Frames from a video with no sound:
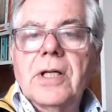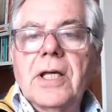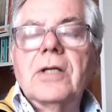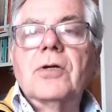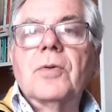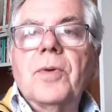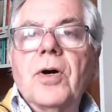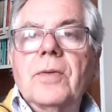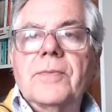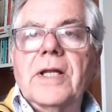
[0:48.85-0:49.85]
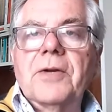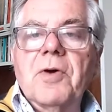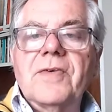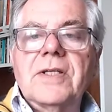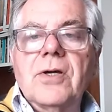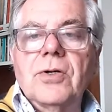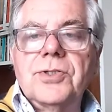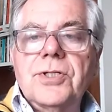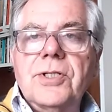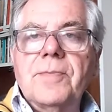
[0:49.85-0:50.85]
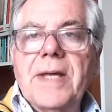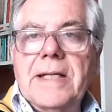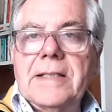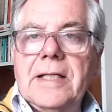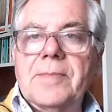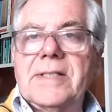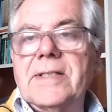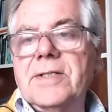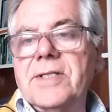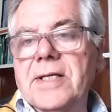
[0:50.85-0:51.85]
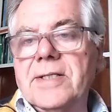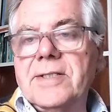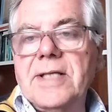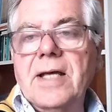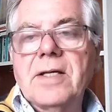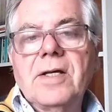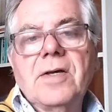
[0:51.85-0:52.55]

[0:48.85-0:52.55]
e inglobò nella nuova diocesi i beni dell'abbazia stessa,